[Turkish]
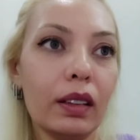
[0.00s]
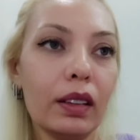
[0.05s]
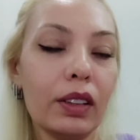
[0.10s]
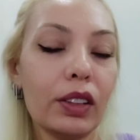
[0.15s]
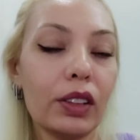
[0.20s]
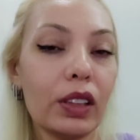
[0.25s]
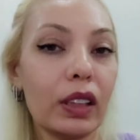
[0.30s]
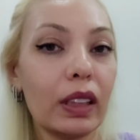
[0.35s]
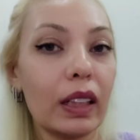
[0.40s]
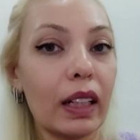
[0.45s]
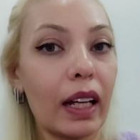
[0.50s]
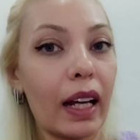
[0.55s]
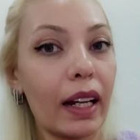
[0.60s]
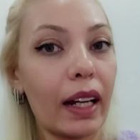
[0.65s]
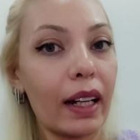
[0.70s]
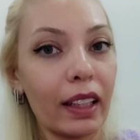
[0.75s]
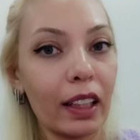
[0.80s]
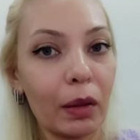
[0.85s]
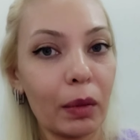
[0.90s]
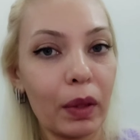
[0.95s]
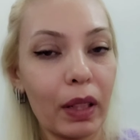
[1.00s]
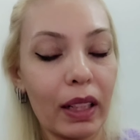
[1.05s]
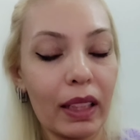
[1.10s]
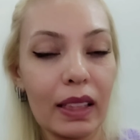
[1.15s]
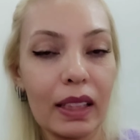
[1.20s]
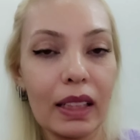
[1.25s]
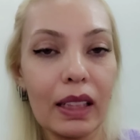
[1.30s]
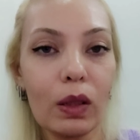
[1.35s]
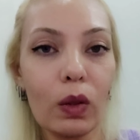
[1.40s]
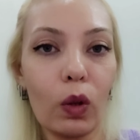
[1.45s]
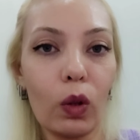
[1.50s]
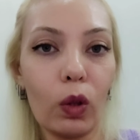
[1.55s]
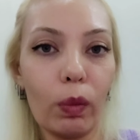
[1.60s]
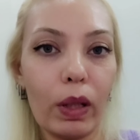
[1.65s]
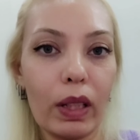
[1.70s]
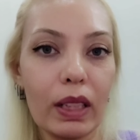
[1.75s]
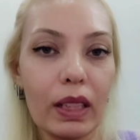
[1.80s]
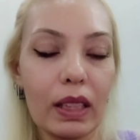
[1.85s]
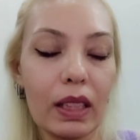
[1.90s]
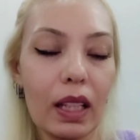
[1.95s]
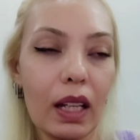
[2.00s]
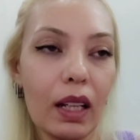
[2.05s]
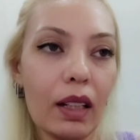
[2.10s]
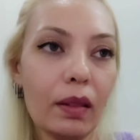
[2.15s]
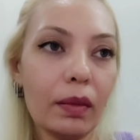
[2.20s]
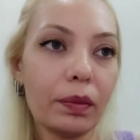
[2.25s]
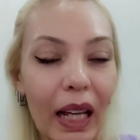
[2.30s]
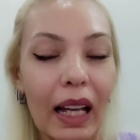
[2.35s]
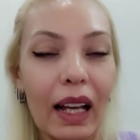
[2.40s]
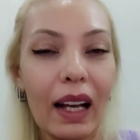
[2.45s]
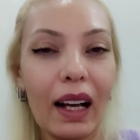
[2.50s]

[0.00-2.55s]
inşallah herhangi bir aksilik olmazsa